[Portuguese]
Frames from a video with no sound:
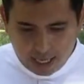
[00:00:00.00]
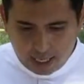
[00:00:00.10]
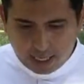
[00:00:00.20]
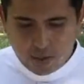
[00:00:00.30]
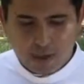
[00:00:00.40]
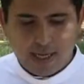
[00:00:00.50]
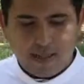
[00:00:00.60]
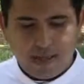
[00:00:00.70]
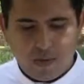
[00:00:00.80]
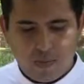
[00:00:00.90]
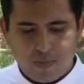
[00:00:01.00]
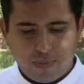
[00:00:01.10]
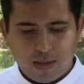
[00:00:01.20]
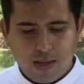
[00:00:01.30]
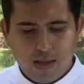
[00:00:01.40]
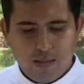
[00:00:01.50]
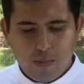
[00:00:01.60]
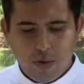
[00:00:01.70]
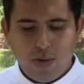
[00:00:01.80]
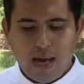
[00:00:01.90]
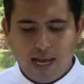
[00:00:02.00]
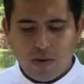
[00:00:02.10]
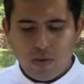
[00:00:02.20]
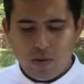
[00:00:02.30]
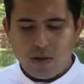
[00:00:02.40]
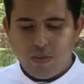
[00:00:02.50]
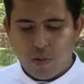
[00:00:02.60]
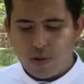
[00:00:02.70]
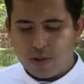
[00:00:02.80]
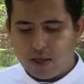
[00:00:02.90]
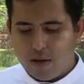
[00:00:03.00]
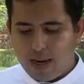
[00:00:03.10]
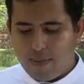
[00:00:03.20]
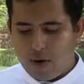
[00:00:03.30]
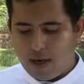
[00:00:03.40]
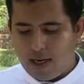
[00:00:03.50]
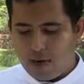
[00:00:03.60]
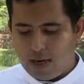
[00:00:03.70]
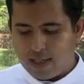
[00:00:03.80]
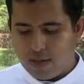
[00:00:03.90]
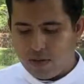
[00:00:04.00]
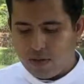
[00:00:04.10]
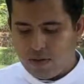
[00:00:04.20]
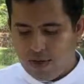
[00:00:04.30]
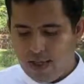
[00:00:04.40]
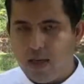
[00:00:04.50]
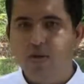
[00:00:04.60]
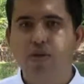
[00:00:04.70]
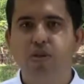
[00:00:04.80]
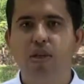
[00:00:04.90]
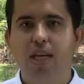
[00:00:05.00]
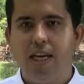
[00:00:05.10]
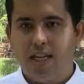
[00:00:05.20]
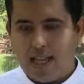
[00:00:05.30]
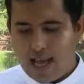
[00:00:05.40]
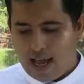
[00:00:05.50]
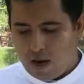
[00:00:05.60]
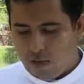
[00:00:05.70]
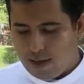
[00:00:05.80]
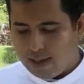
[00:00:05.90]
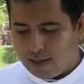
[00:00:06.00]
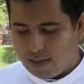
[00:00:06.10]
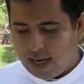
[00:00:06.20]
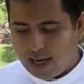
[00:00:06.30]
educação. Por um lado, o esposo que colabora na educação dos filhos, na arrumação da